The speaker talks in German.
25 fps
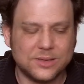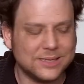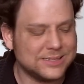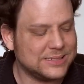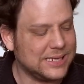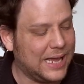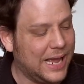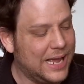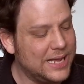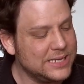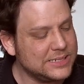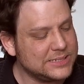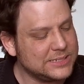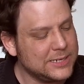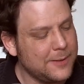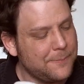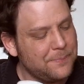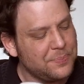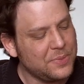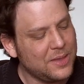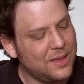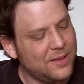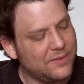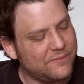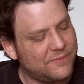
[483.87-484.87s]
Das heißt,
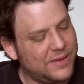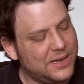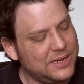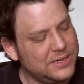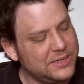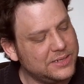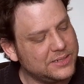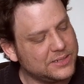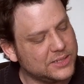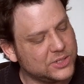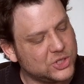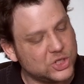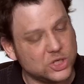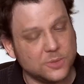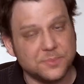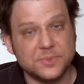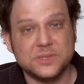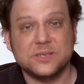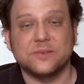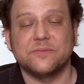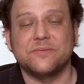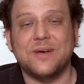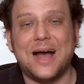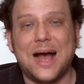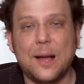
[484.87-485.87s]
wenn diese
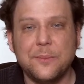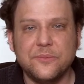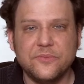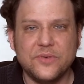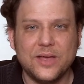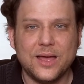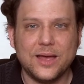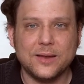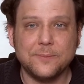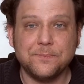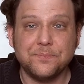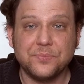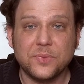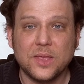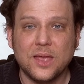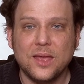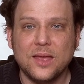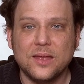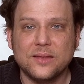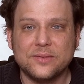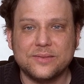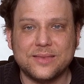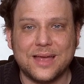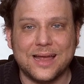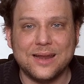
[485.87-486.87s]
Chips warm werden,
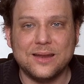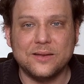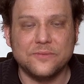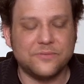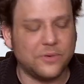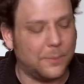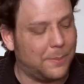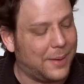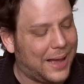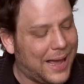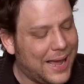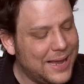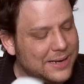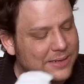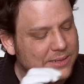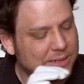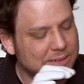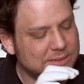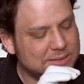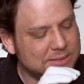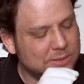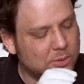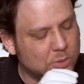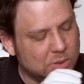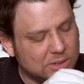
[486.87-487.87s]
dann
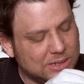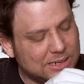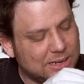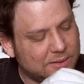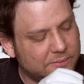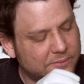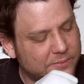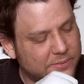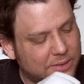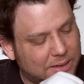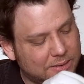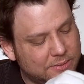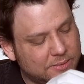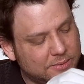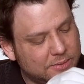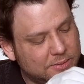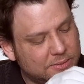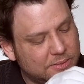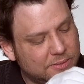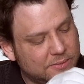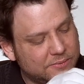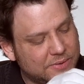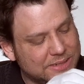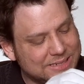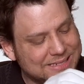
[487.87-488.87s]
verbreitert oder dann, dann
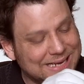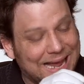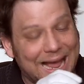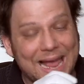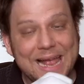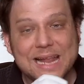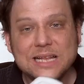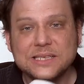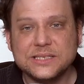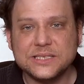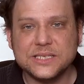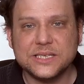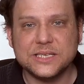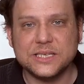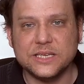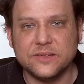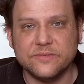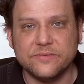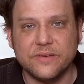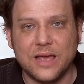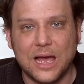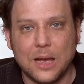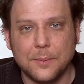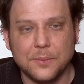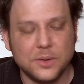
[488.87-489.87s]
verteilt sich
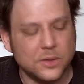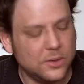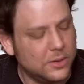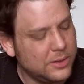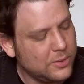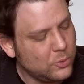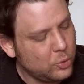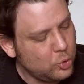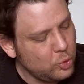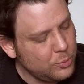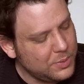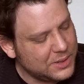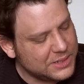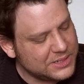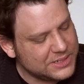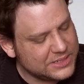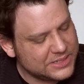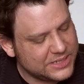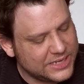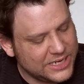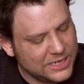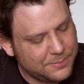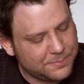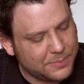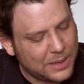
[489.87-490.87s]
die Wärme über
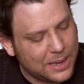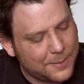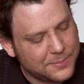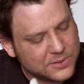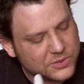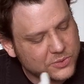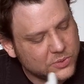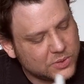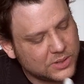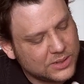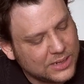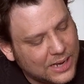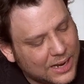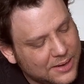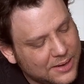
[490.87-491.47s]
diese Heatpipes zu den